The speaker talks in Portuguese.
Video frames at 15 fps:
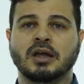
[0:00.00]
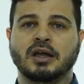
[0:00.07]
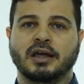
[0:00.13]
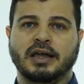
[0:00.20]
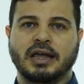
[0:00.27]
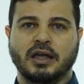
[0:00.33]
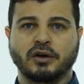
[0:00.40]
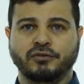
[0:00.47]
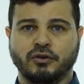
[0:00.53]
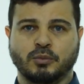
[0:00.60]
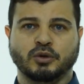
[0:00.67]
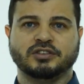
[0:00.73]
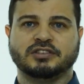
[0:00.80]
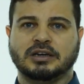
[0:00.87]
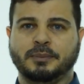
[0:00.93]
É, eu vou
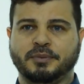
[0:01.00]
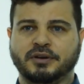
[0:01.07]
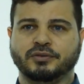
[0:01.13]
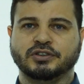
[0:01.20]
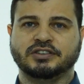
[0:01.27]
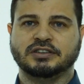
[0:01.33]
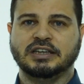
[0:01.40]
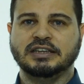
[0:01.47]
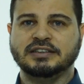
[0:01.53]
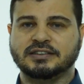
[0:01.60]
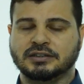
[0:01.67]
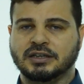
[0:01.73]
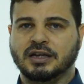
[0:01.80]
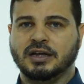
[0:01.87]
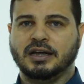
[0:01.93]
mostrar para
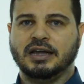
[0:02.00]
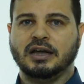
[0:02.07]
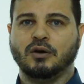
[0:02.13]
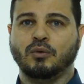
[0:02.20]
vocês é,